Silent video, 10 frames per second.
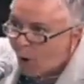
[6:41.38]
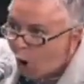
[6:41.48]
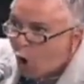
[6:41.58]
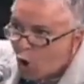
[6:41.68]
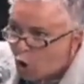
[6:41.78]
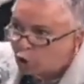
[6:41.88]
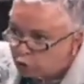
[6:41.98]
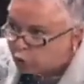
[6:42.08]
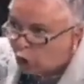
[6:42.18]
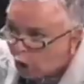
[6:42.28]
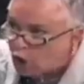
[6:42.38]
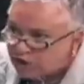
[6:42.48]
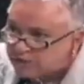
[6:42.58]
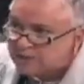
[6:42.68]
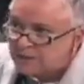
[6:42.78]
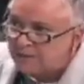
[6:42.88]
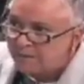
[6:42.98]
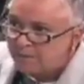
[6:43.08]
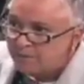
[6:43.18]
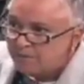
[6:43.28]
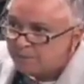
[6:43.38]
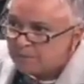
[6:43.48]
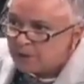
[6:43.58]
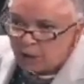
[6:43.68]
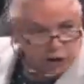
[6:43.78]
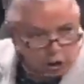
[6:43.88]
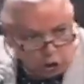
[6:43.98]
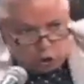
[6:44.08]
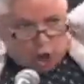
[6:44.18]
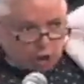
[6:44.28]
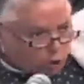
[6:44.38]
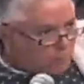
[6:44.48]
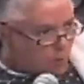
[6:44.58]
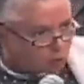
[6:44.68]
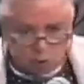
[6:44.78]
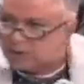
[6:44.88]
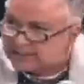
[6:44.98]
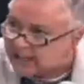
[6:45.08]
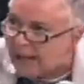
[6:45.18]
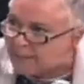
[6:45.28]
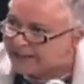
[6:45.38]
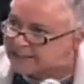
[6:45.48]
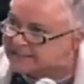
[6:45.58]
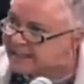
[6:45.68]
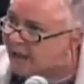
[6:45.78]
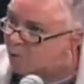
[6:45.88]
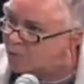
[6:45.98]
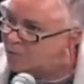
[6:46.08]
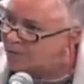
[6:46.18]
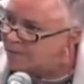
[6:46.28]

vagabundos, que todo mundo sabe que são,